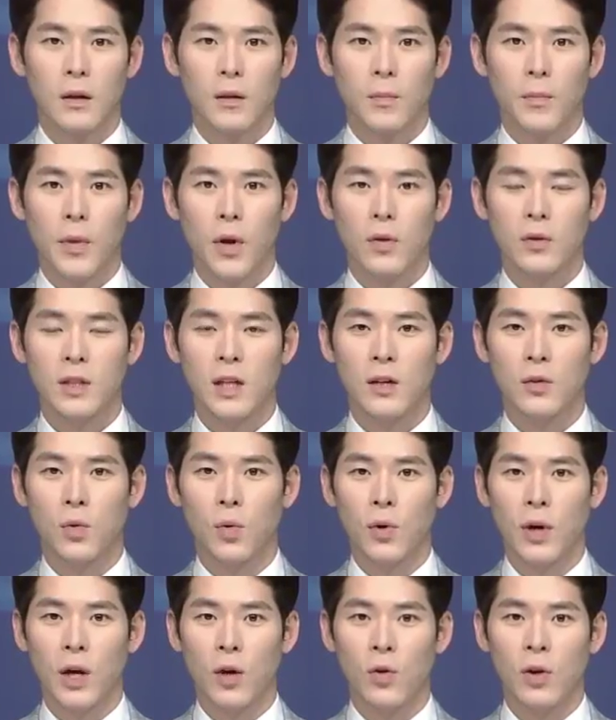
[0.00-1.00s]
평창
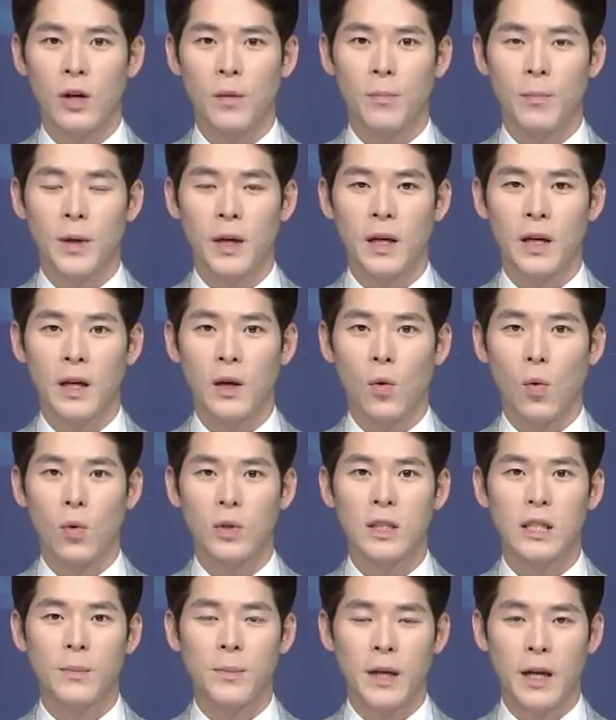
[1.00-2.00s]
동계올림픽이
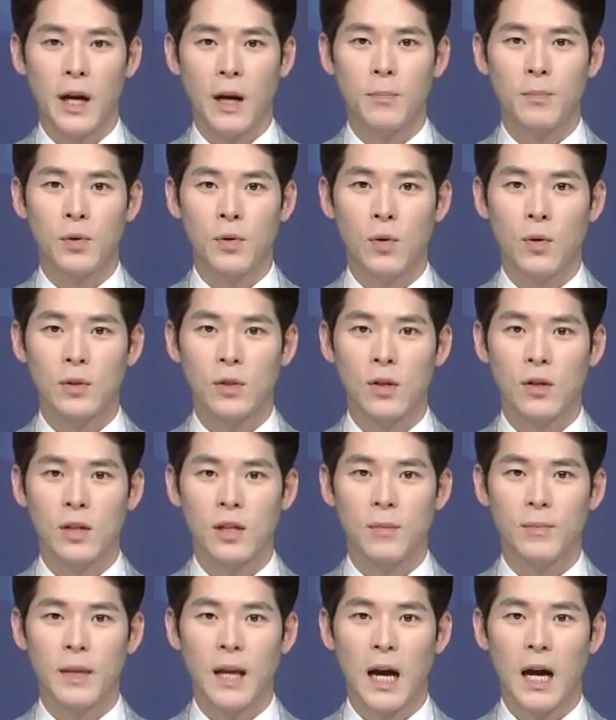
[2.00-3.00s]
50일 앞으로
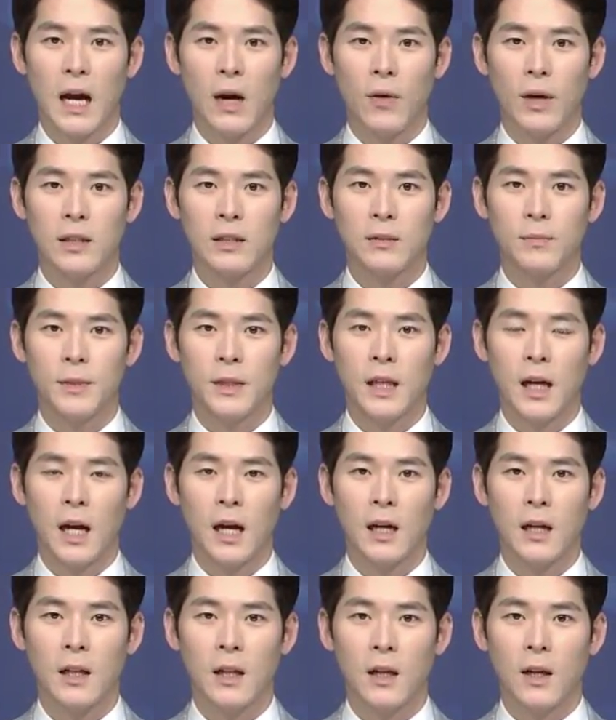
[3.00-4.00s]
성큼 다가왔습니다.
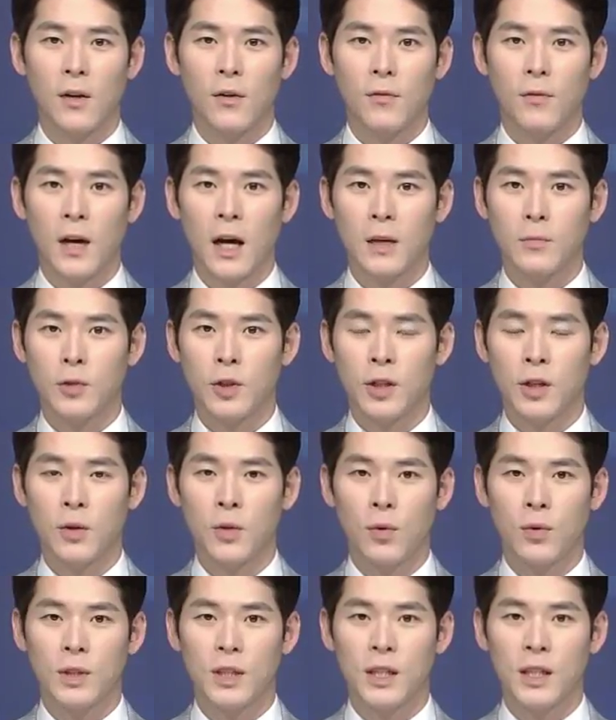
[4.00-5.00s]
5G
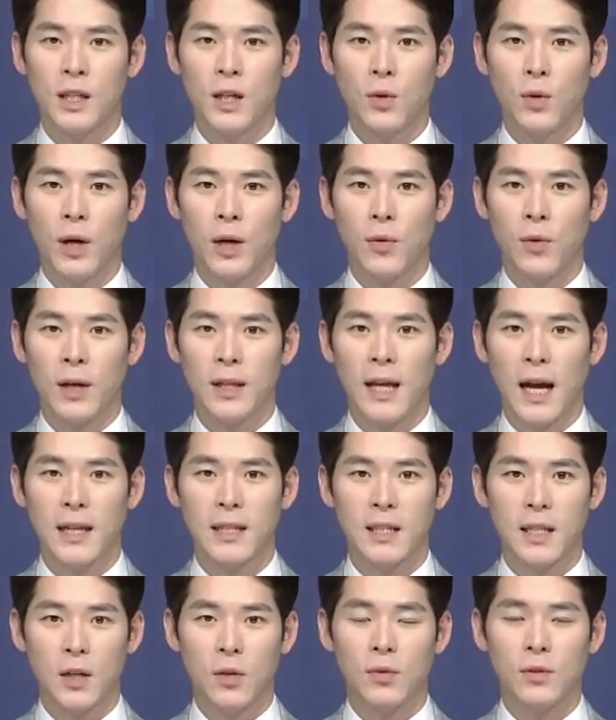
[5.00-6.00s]
통신을 활용한
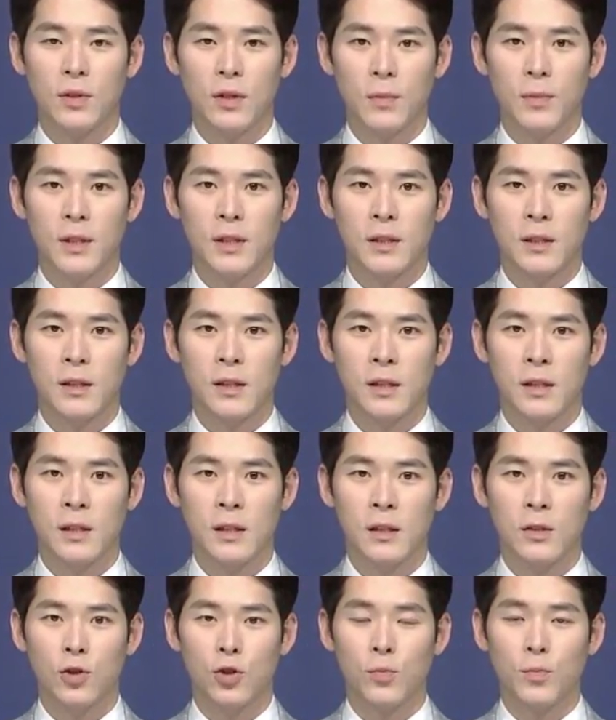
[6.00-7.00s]
다채로운
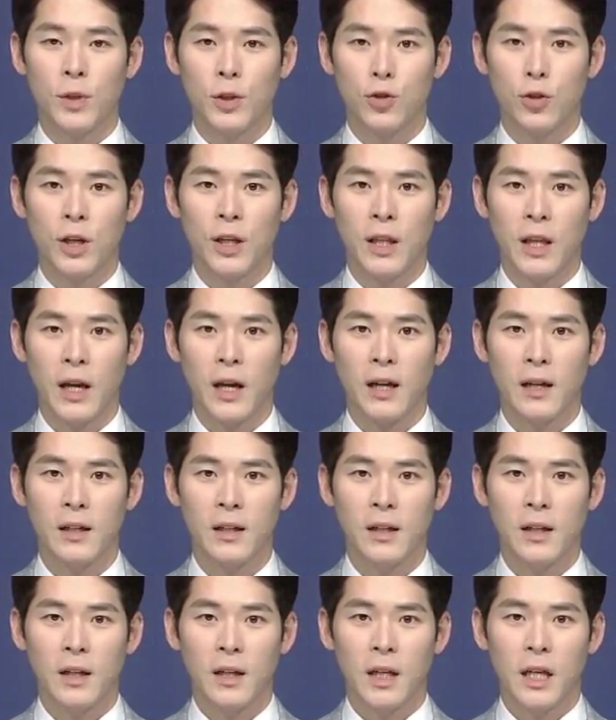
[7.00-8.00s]
서비스들을 준비 중인데
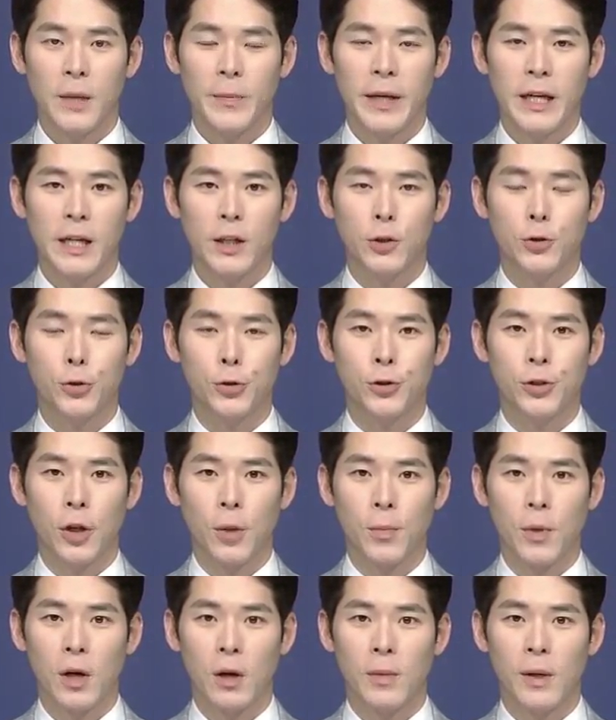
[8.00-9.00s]
이미 기술
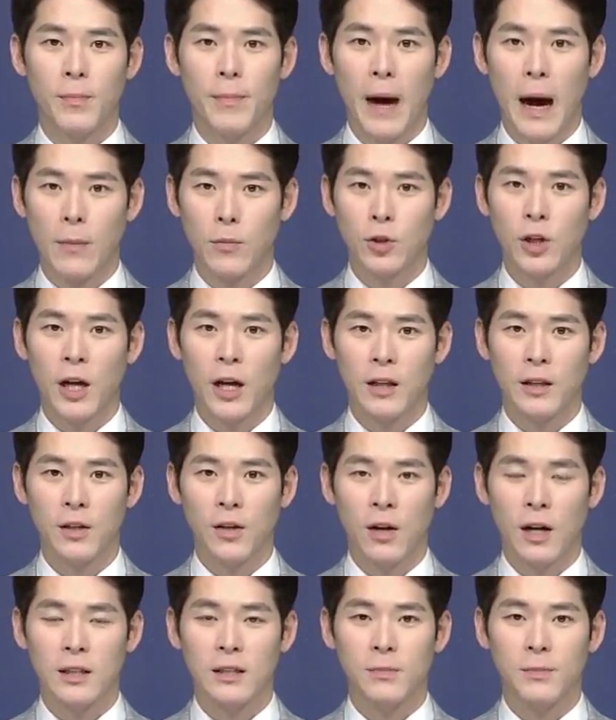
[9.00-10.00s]
점검은 마무리에
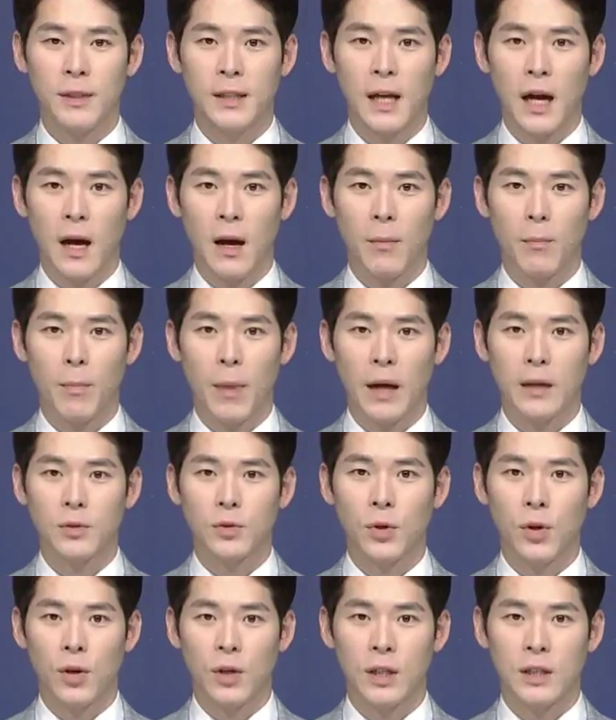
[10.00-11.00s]
들어갔습니다.
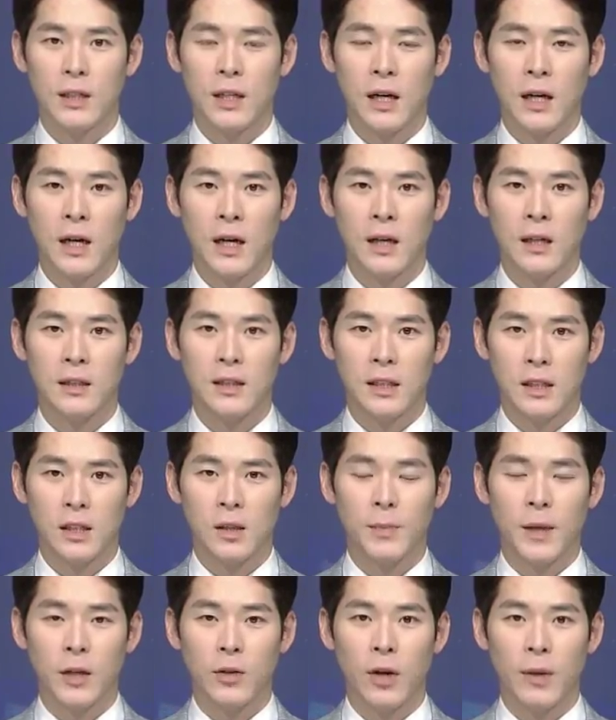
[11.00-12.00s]
박소영 기자가
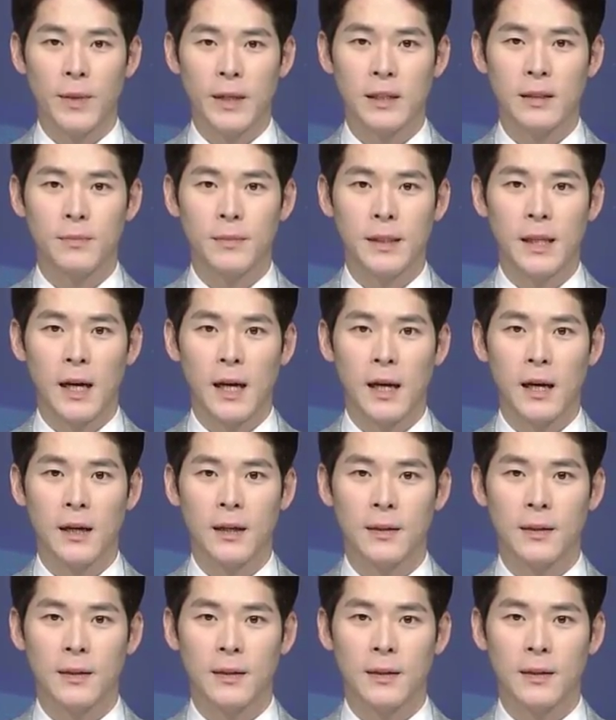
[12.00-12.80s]
직접 다녀와 봤습니다.